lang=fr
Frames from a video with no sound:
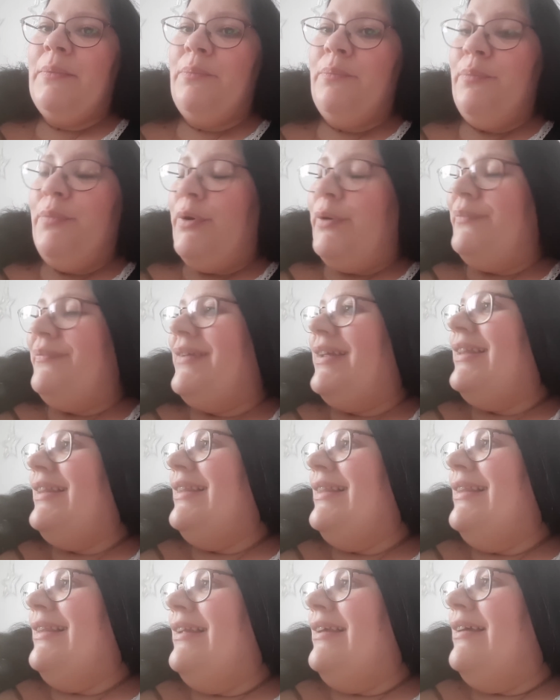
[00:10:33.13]
Bon.
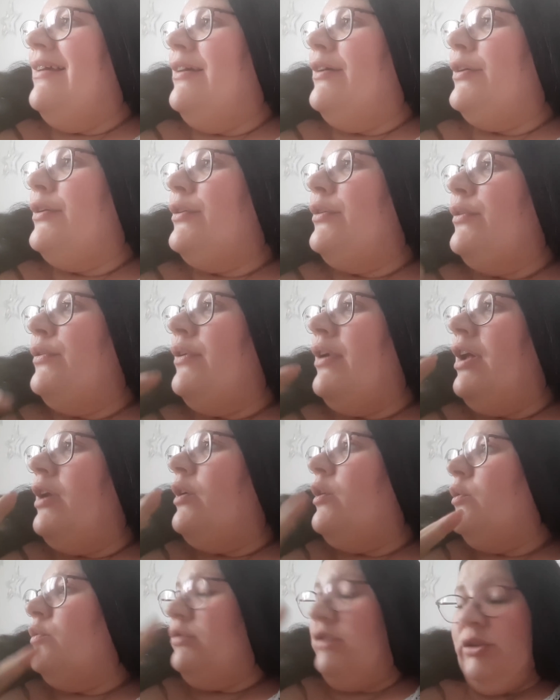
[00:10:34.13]
heureux,
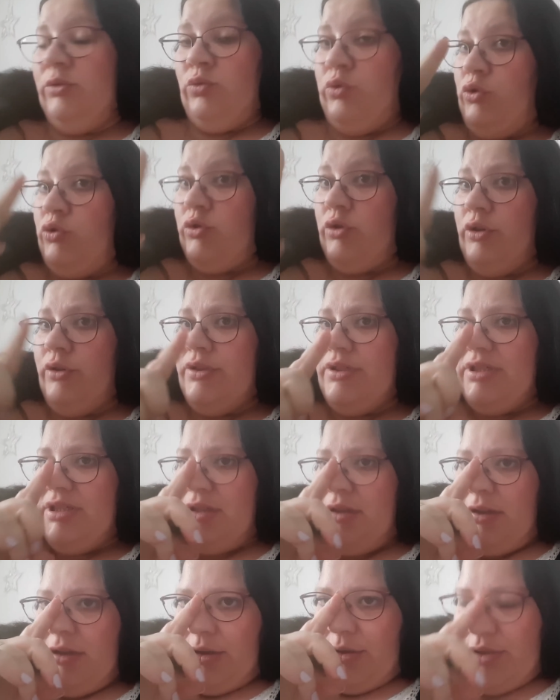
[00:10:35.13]
alors, on est toujours
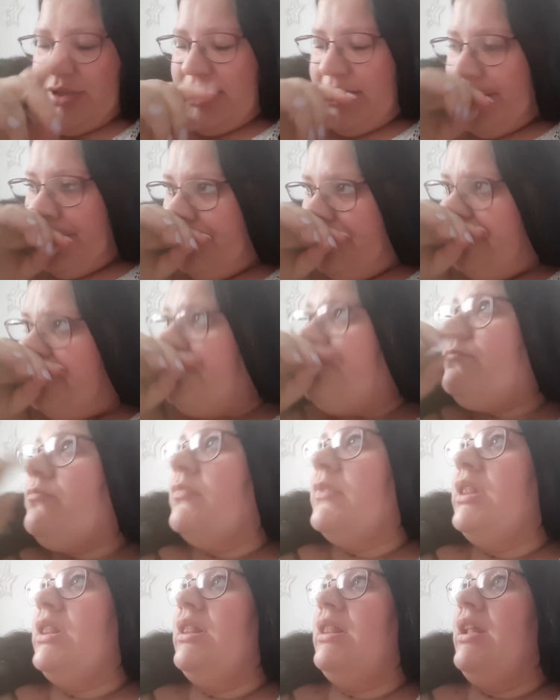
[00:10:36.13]
lundi.
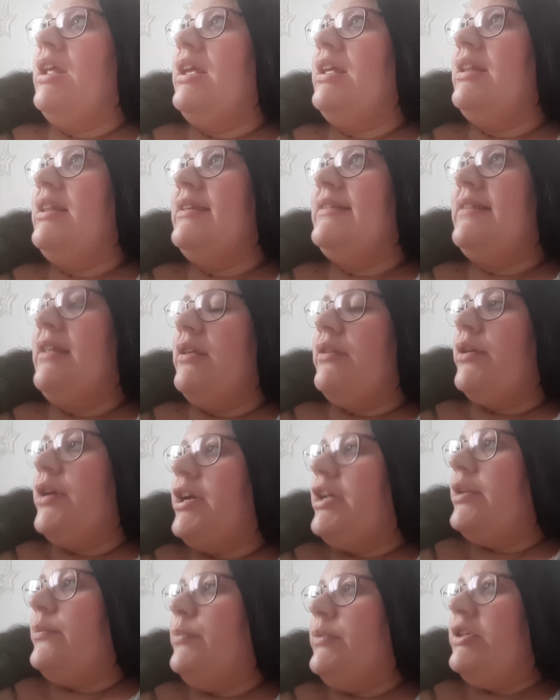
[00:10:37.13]
Mais euh, il est
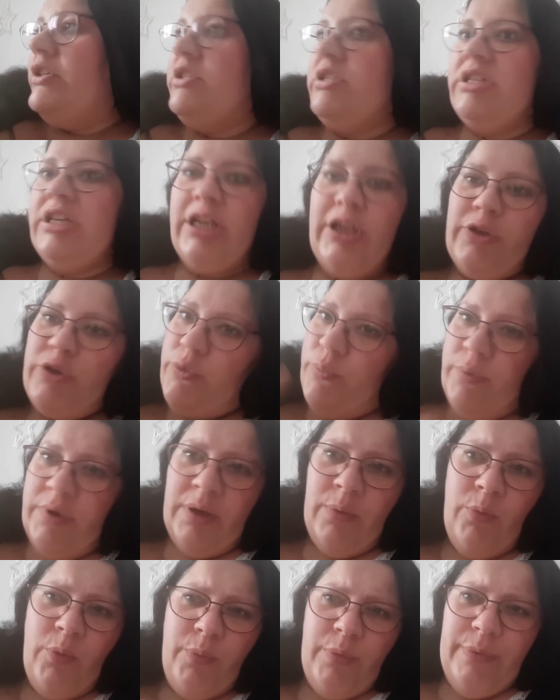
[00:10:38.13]
5h30. J'ai
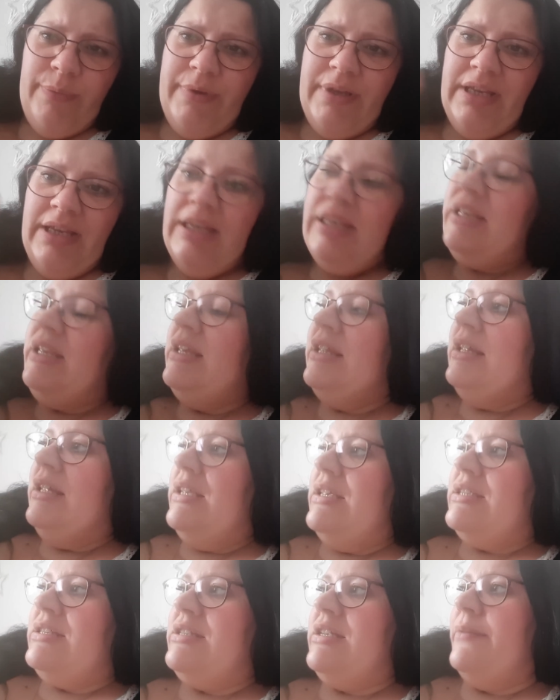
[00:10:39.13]
récupéré mon bébé.
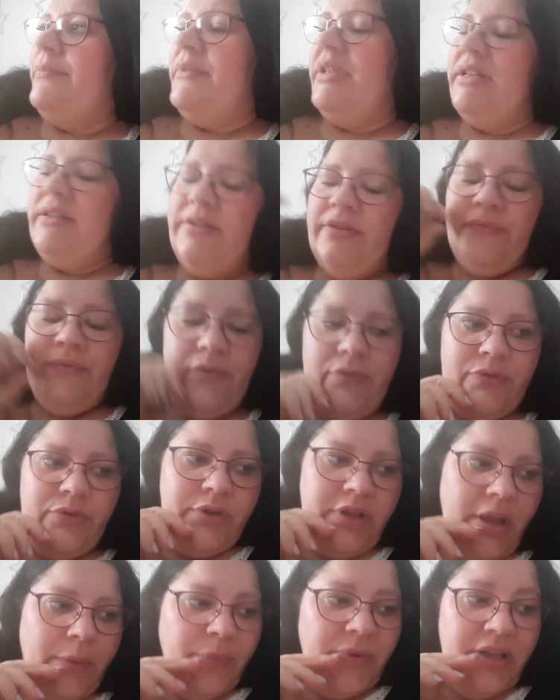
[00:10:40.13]
J'ai amené les enfants
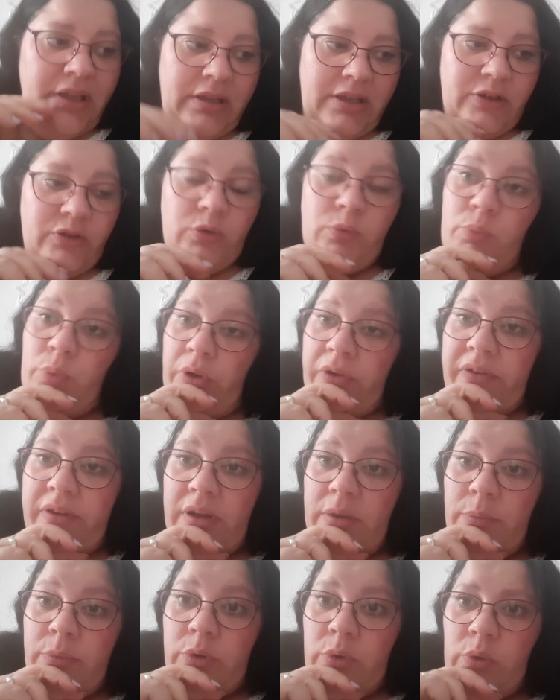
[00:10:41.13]
d'une amie. Là, je me vois
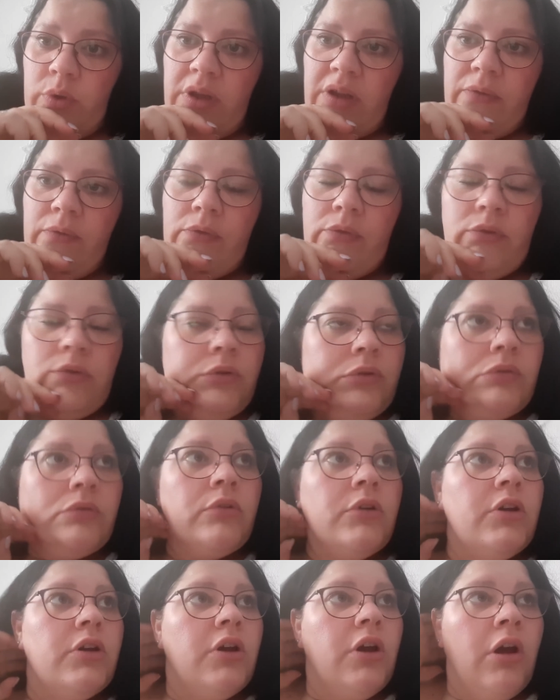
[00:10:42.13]
5 minutes avant de
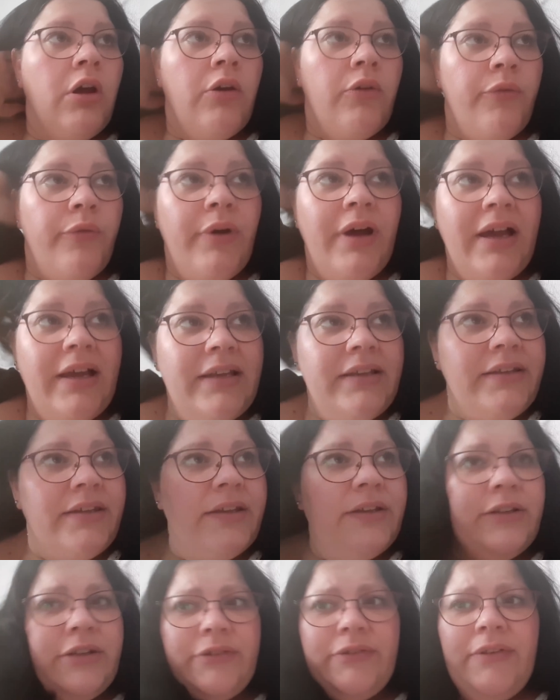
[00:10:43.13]
voir ce
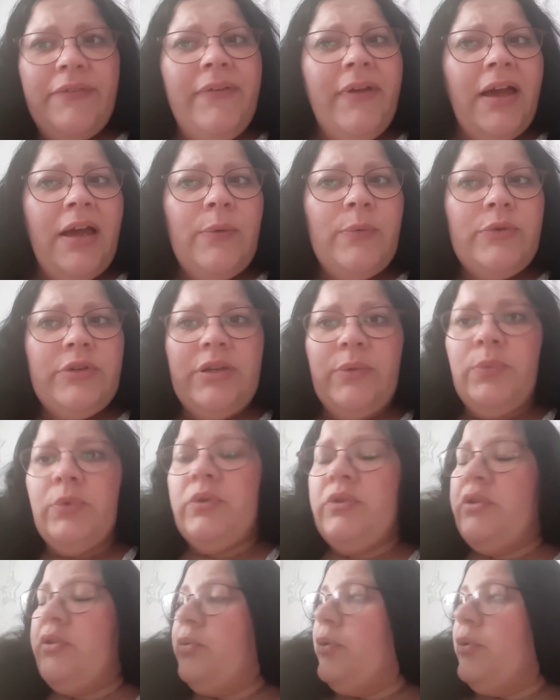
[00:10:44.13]
que je vais faire à manger pour ce